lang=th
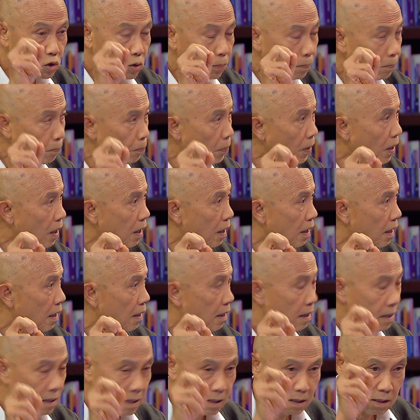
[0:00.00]
ซูเปอร์
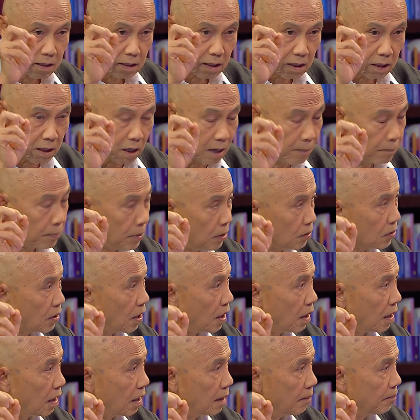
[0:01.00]
คอมพิวเต
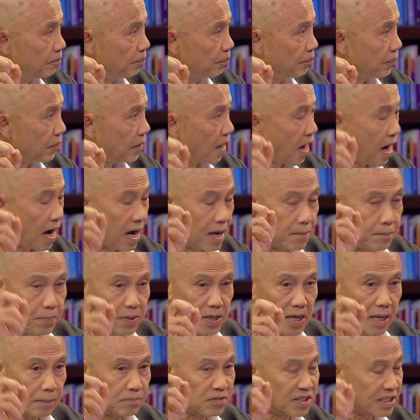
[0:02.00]
อร์
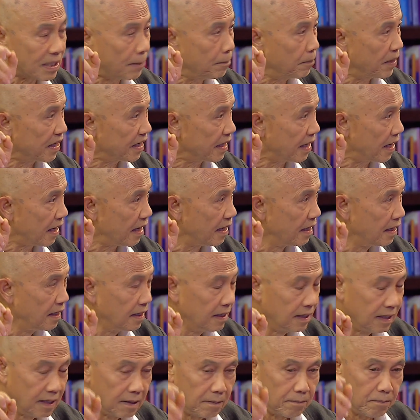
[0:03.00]
IBM Summit นะ
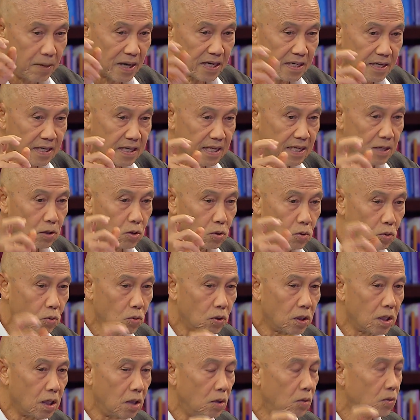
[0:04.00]
บัดนี้
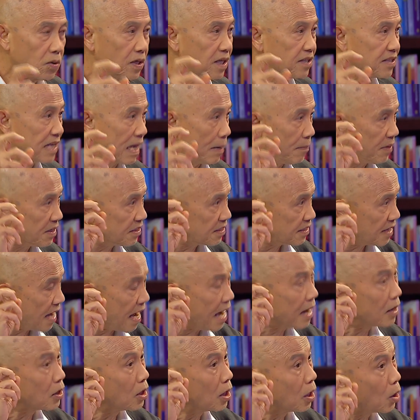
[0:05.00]
Google ได้สามารถส
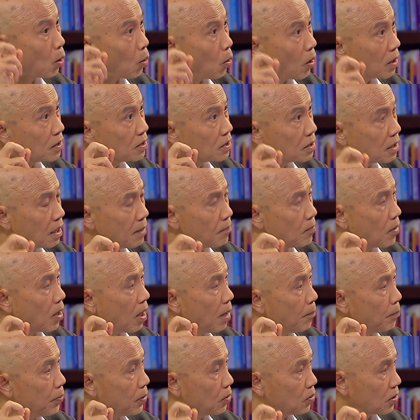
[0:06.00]
ร้าง Quantum
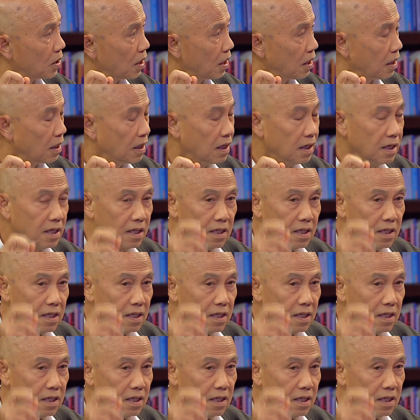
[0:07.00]
Computer